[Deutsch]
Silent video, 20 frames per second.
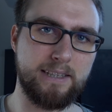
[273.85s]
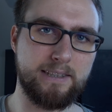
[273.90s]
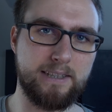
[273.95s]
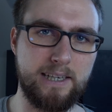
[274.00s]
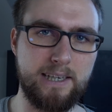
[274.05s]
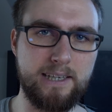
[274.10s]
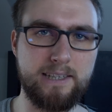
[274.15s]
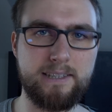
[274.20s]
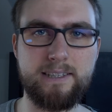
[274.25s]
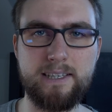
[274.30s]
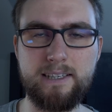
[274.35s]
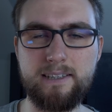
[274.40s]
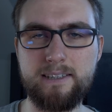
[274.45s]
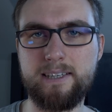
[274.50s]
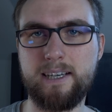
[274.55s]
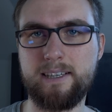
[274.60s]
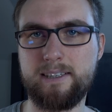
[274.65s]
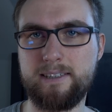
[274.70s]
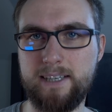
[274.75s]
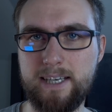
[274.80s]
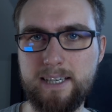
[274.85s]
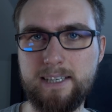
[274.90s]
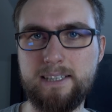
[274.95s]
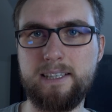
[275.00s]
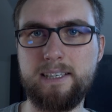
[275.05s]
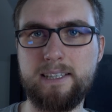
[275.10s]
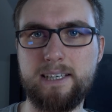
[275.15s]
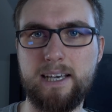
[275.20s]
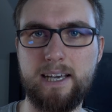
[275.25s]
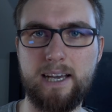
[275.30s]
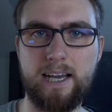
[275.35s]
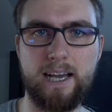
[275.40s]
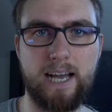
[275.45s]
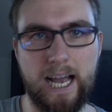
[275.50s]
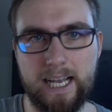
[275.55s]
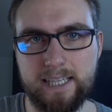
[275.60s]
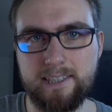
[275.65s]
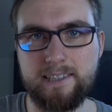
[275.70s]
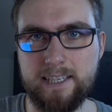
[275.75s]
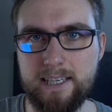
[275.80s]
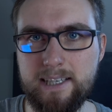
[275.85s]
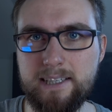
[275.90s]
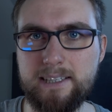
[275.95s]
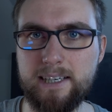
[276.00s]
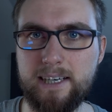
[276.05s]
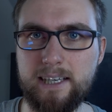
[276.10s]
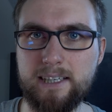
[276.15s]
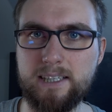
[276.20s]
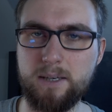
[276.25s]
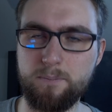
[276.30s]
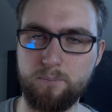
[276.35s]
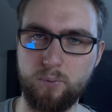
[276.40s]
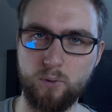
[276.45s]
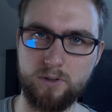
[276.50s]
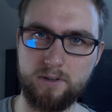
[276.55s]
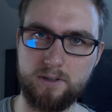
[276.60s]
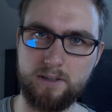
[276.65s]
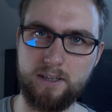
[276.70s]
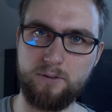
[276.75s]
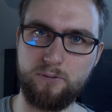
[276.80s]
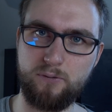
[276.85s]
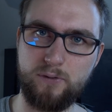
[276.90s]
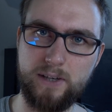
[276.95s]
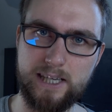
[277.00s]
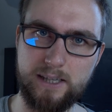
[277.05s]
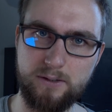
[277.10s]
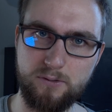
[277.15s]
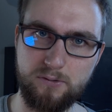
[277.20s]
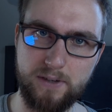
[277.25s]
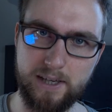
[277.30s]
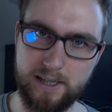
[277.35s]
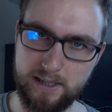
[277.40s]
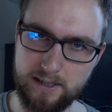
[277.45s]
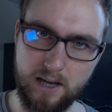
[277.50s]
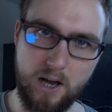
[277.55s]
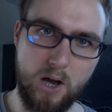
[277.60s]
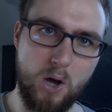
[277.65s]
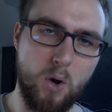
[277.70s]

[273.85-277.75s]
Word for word: Die sind tatsächlich ans Internet gebunden in vielen Fällen.